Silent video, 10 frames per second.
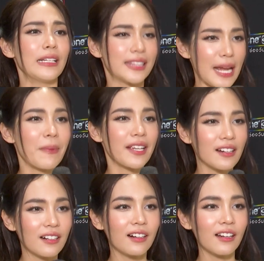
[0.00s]
เตรียมมา
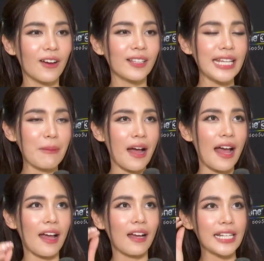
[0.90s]
เยอะแล้วก็เตรียม
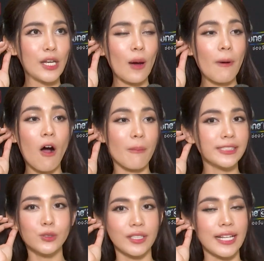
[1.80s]
มาคิดว่าพร้อม
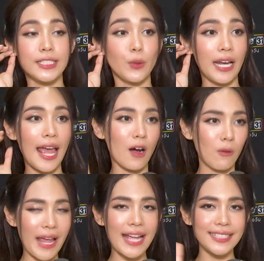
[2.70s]
ที่สุดในชีวิตแล้ว
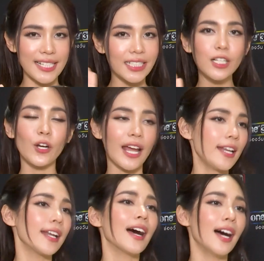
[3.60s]
ไม่ให้เสียชื่อคนไท
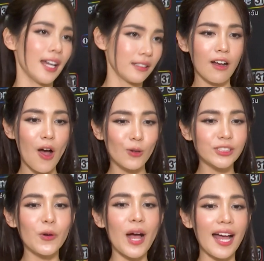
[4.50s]
ยเด็ดขาดก็
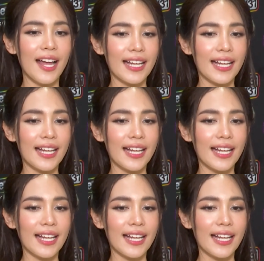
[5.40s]
รู้สึกว่า